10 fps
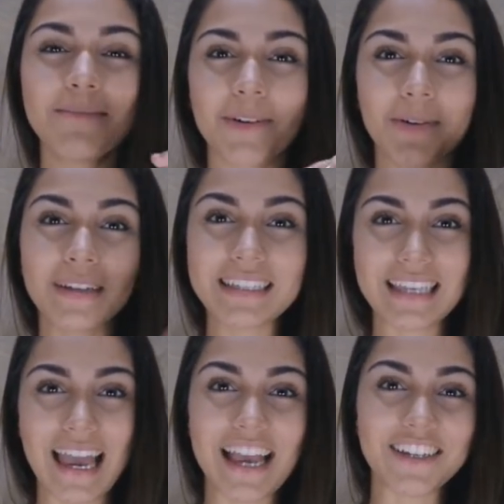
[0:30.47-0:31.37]
porque eu
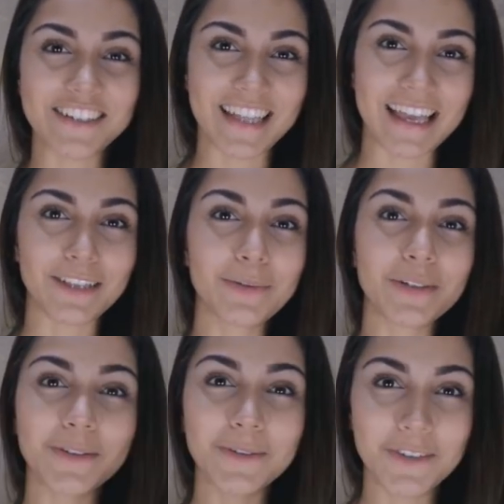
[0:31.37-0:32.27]
lancei a hashtag
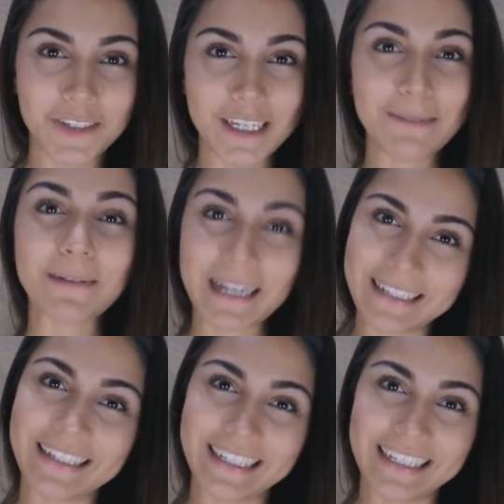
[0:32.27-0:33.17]
look do dia pra
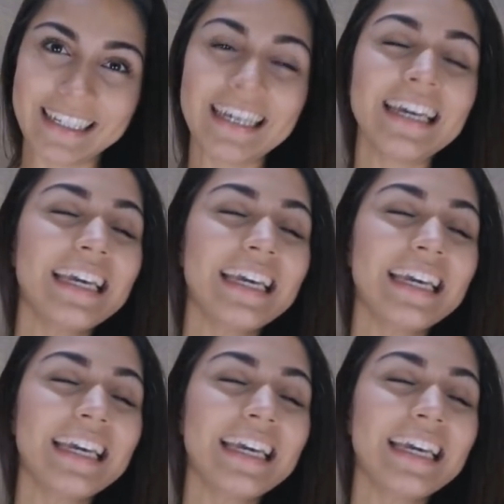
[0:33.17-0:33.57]
Caterine.